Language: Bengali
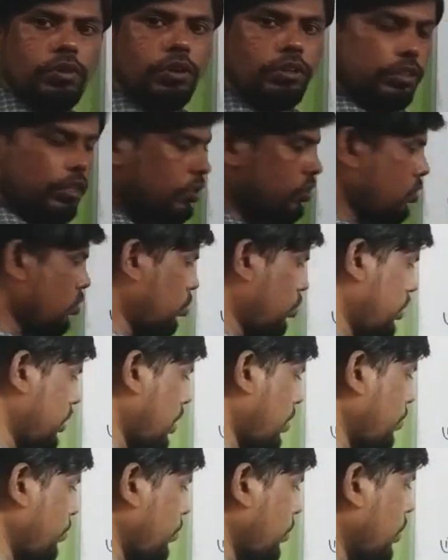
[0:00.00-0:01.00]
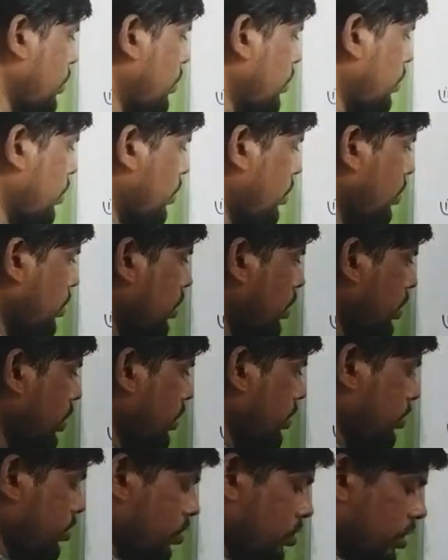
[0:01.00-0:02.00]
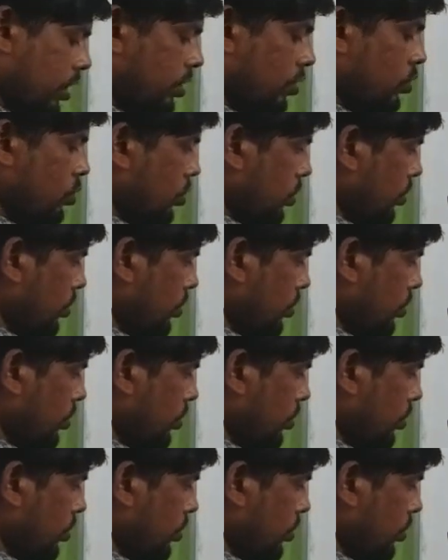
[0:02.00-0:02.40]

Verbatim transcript: অর্থাৎ সোডিয়াম অর্থাৎ